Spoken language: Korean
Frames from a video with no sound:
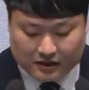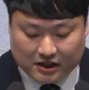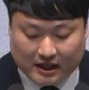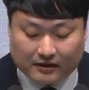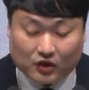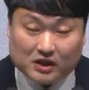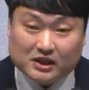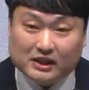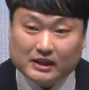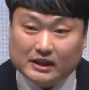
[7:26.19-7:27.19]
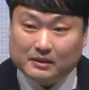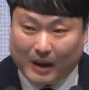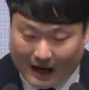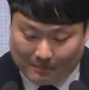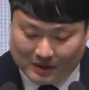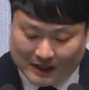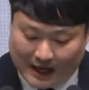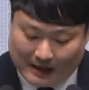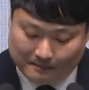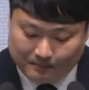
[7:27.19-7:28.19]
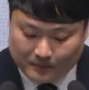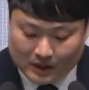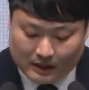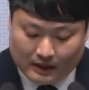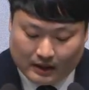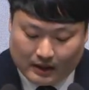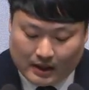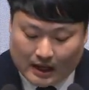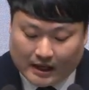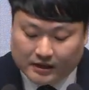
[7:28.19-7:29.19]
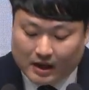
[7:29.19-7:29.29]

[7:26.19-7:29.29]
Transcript: 시간 되시기를 바랍니다. 하나님께